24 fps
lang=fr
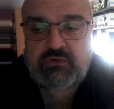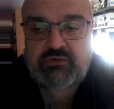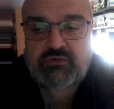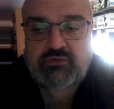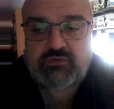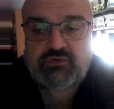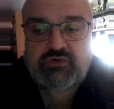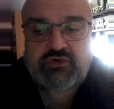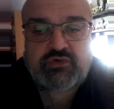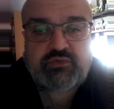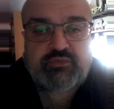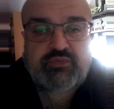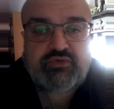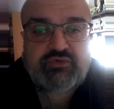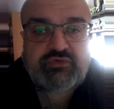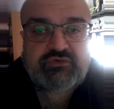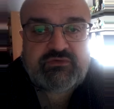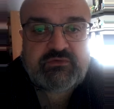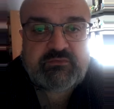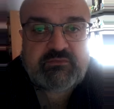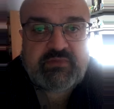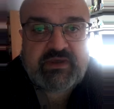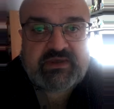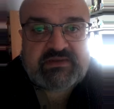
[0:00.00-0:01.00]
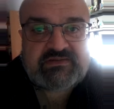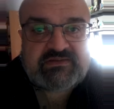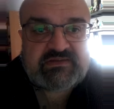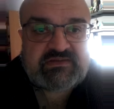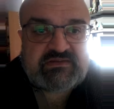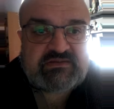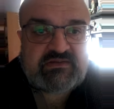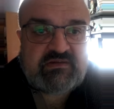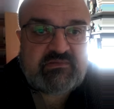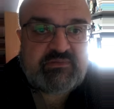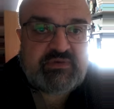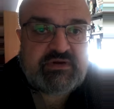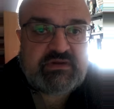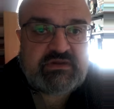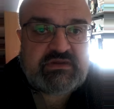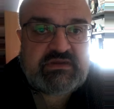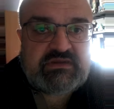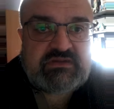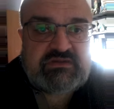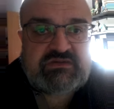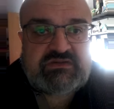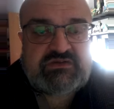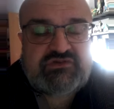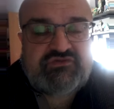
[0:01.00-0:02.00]
Donc le but, bah, c'est simple.
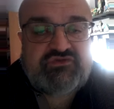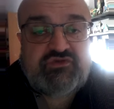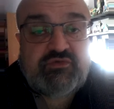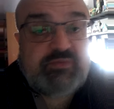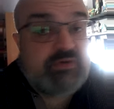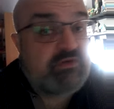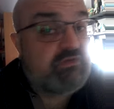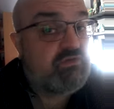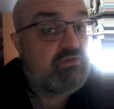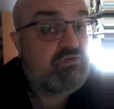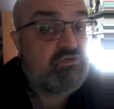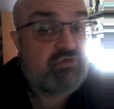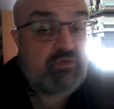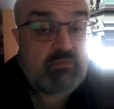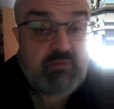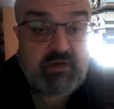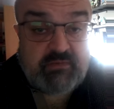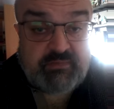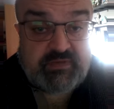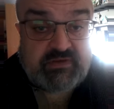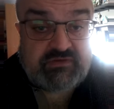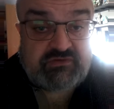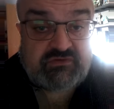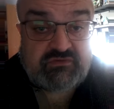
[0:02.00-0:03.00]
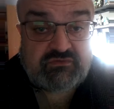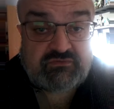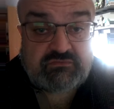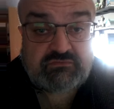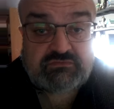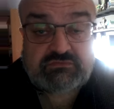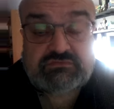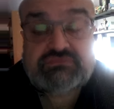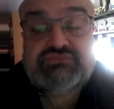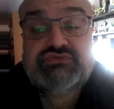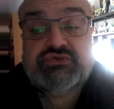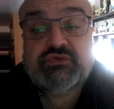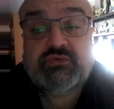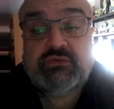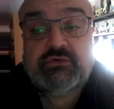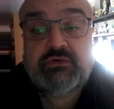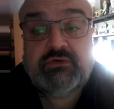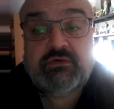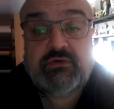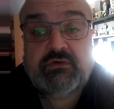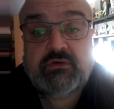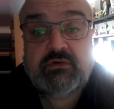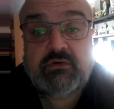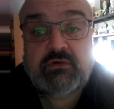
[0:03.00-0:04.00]
Ici, je suis parti sur ma passion,
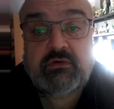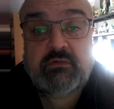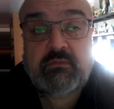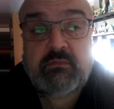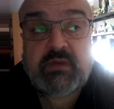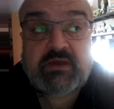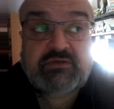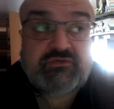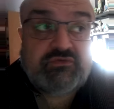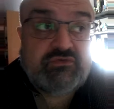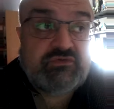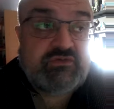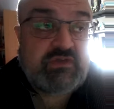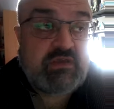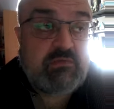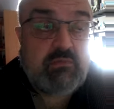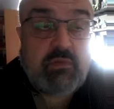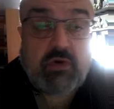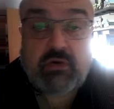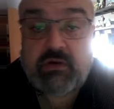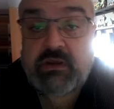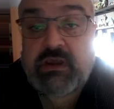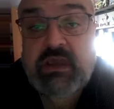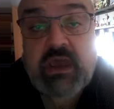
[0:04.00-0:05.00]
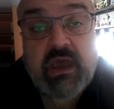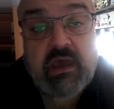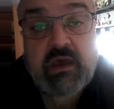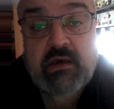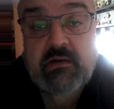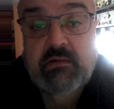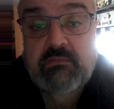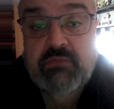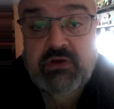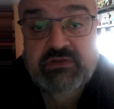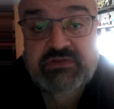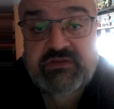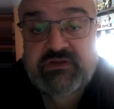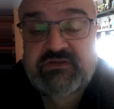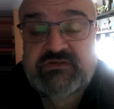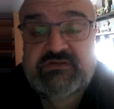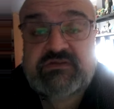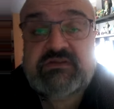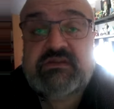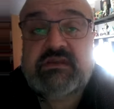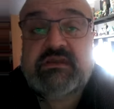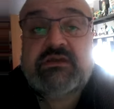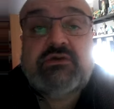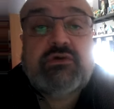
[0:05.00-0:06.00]
donc bah, tout ce qui est manga, bande
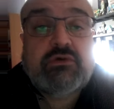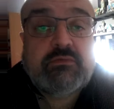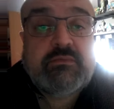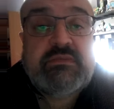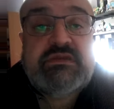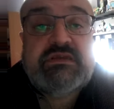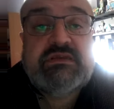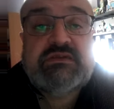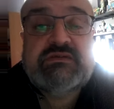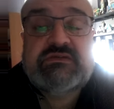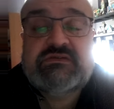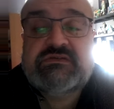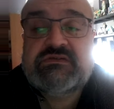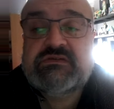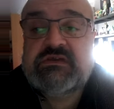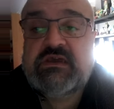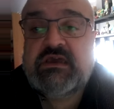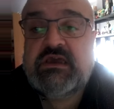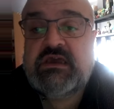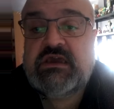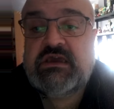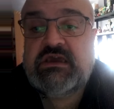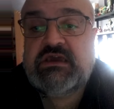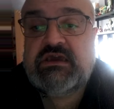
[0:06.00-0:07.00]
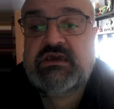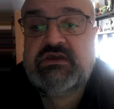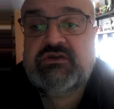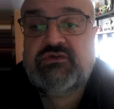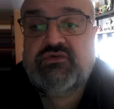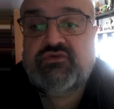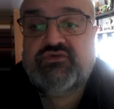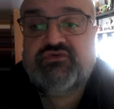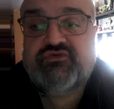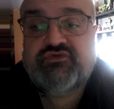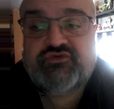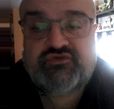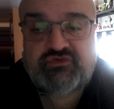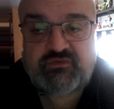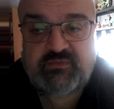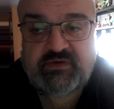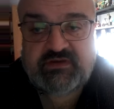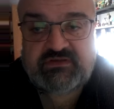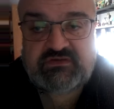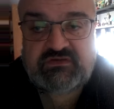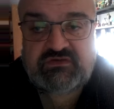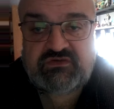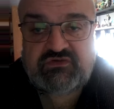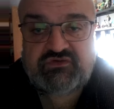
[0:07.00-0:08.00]
dessinée, comics. Et donc je suis
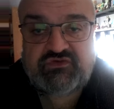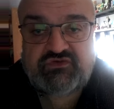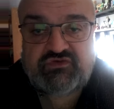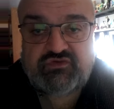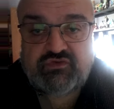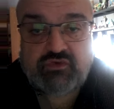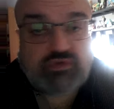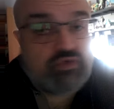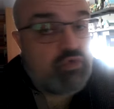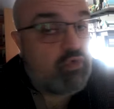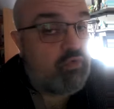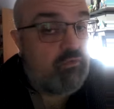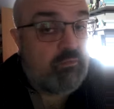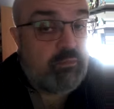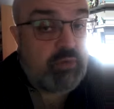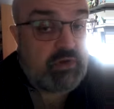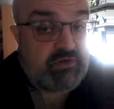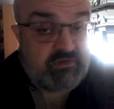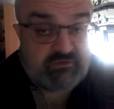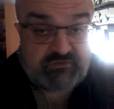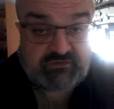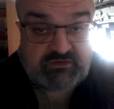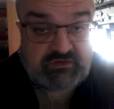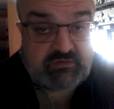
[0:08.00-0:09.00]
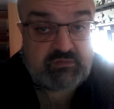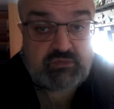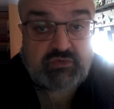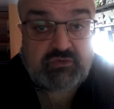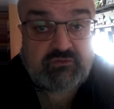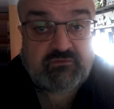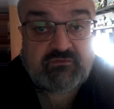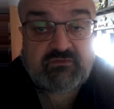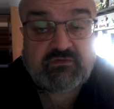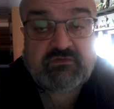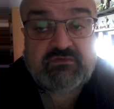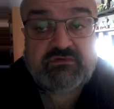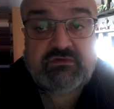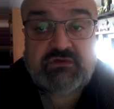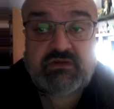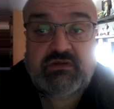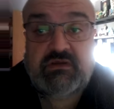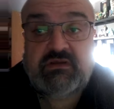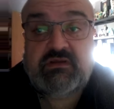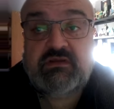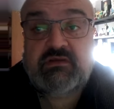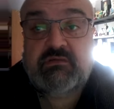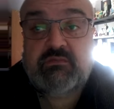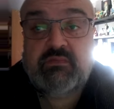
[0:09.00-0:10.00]
parti sur le principe de vendre
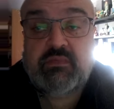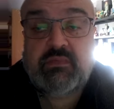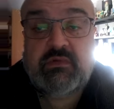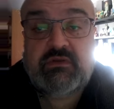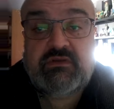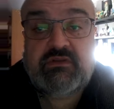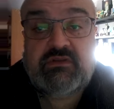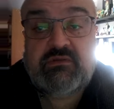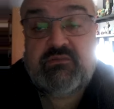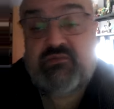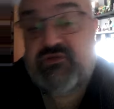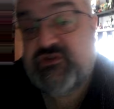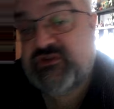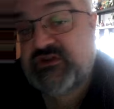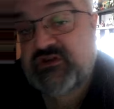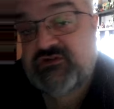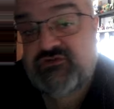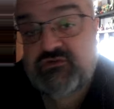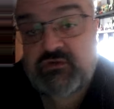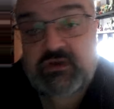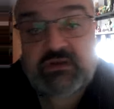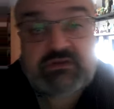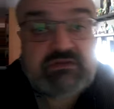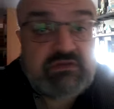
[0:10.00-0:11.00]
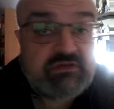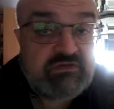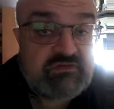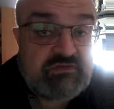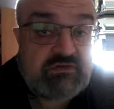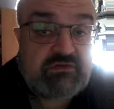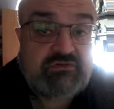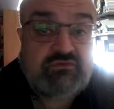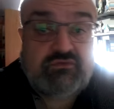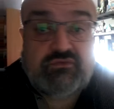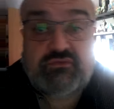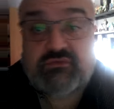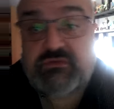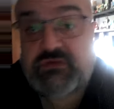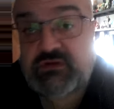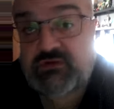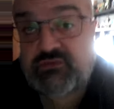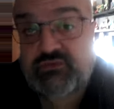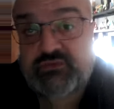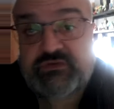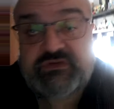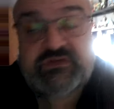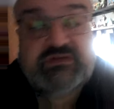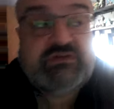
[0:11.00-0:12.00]
des des statuettes, des statues, des
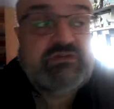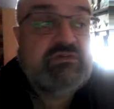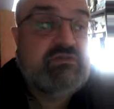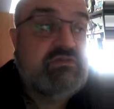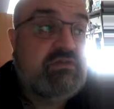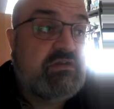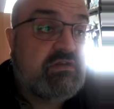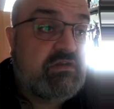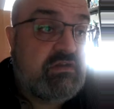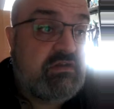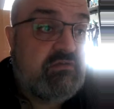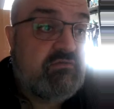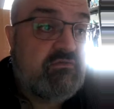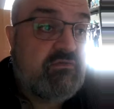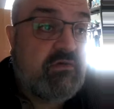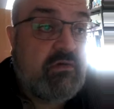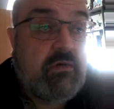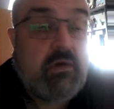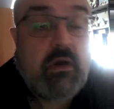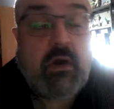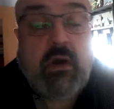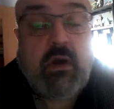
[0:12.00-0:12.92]
goodies, des livres,